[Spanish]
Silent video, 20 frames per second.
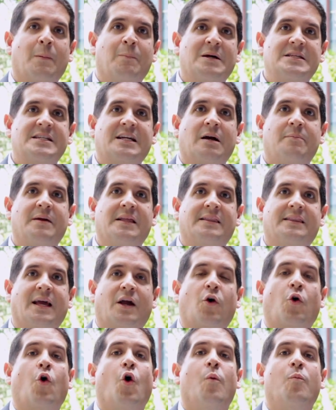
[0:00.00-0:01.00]

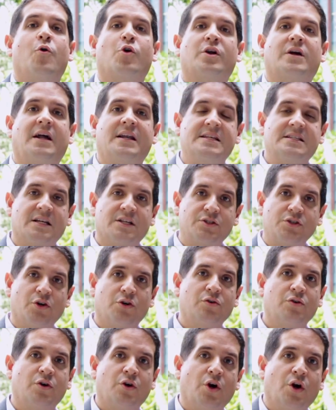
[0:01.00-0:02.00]
Básicamente, como
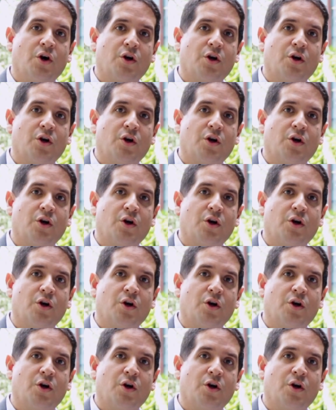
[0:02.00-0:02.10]
organización,